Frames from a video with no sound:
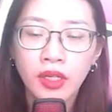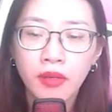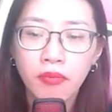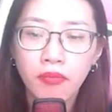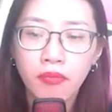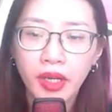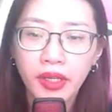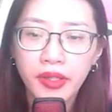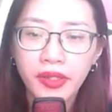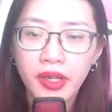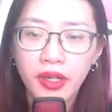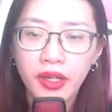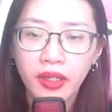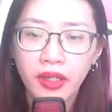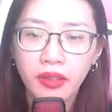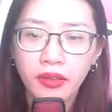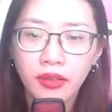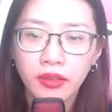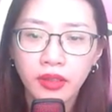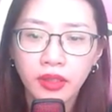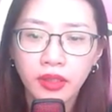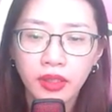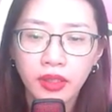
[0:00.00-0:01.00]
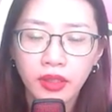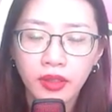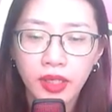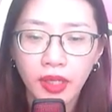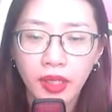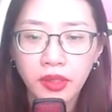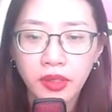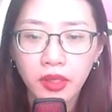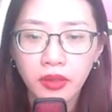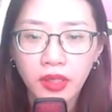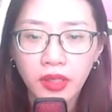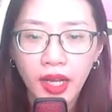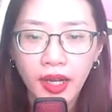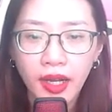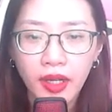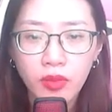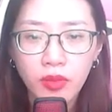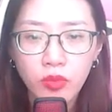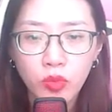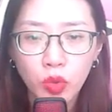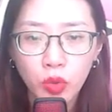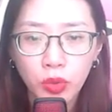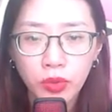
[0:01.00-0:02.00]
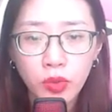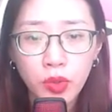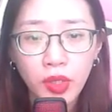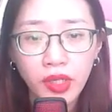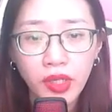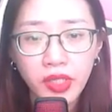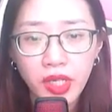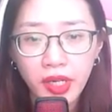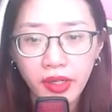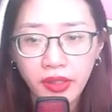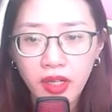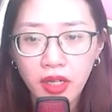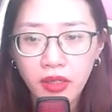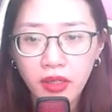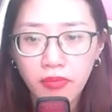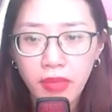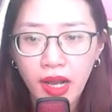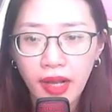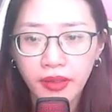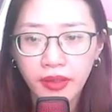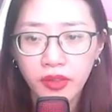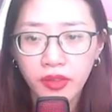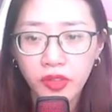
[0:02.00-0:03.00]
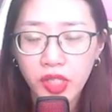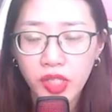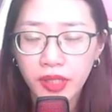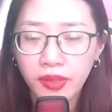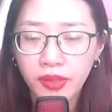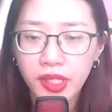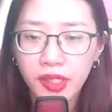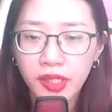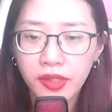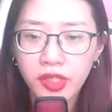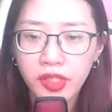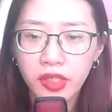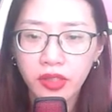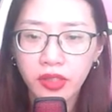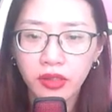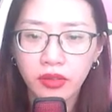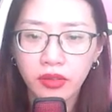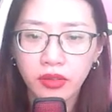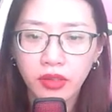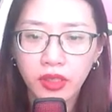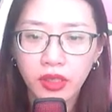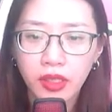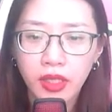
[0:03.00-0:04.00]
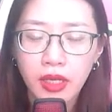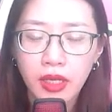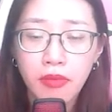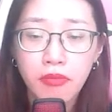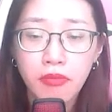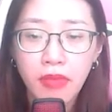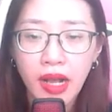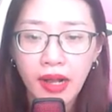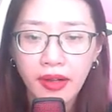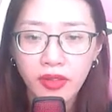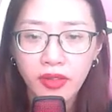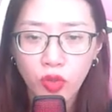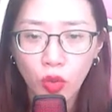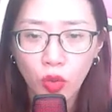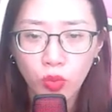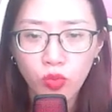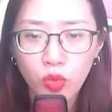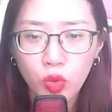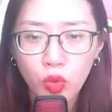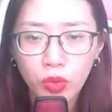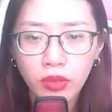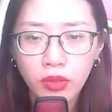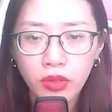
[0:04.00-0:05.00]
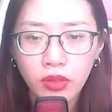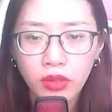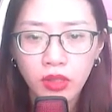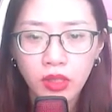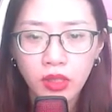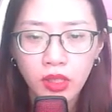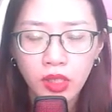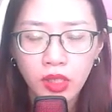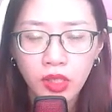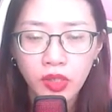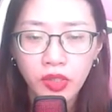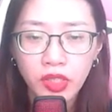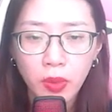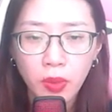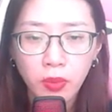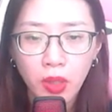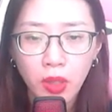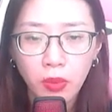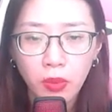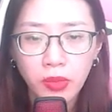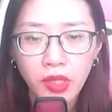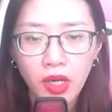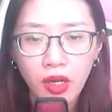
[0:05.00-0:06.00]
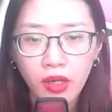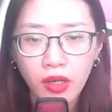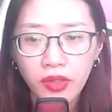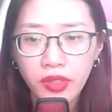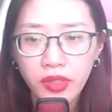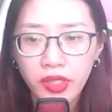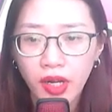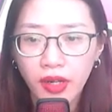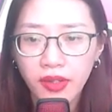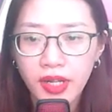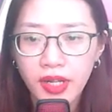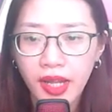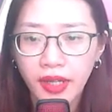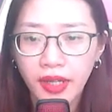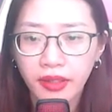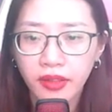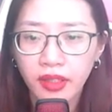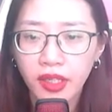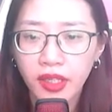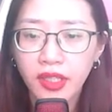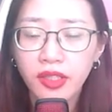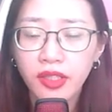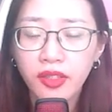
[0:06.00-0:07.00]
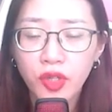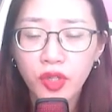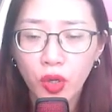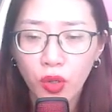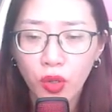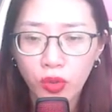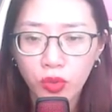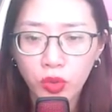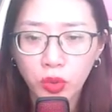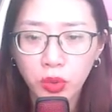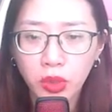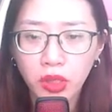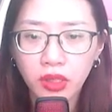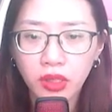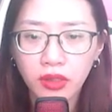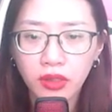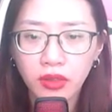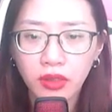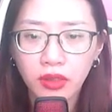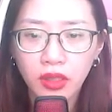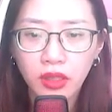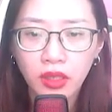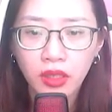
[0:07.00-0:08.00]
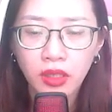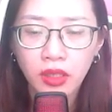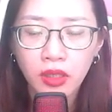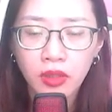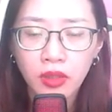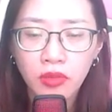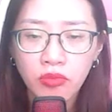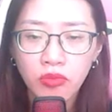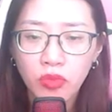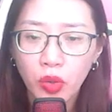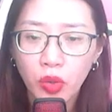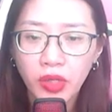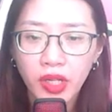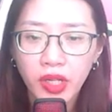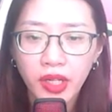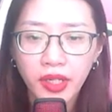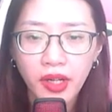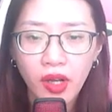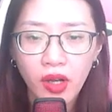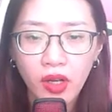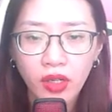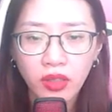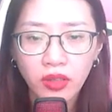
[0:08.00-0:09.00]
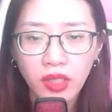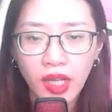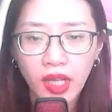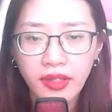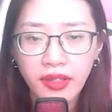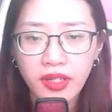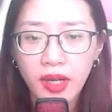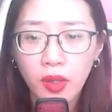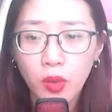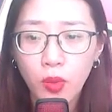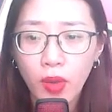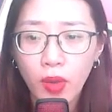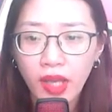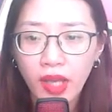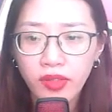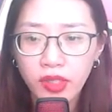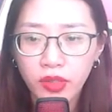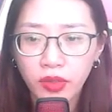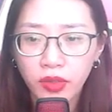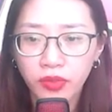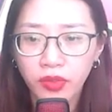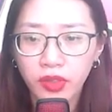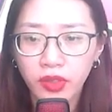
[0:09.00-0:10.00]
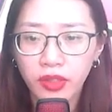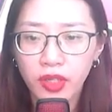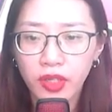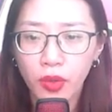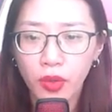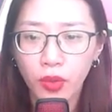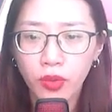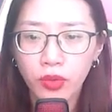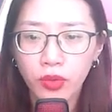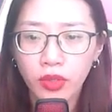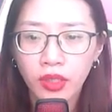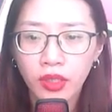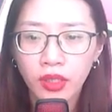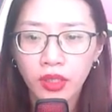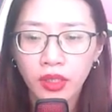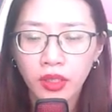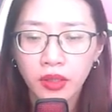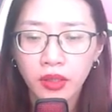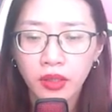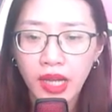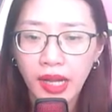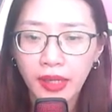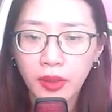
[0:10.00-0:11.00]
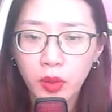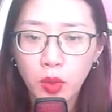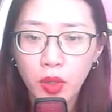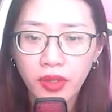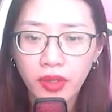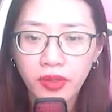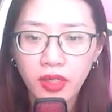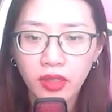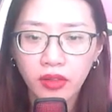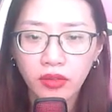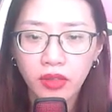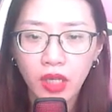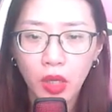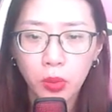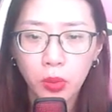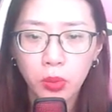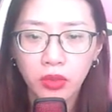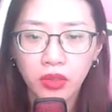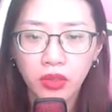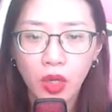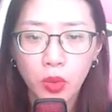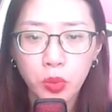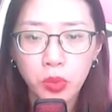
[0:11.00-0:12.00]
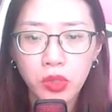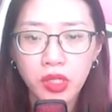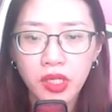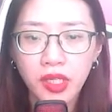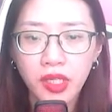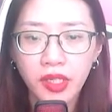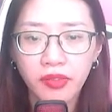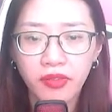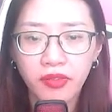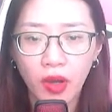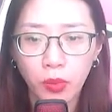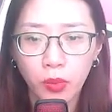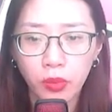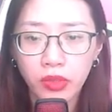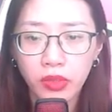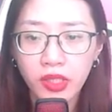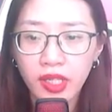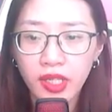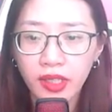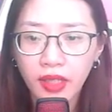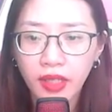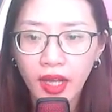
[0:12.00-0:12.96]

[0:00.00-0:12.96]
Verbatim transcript: Bây giờ, chẳng những hắn muốn duy trì cân bằng trên chiến trường, mặt cũng muốn. Trong lòng nó rõ ràng ý đồ của Thương. Một khi nó thả ra quá nhiều vương chủ, đại quân nhân tộc không có hy vọng chiến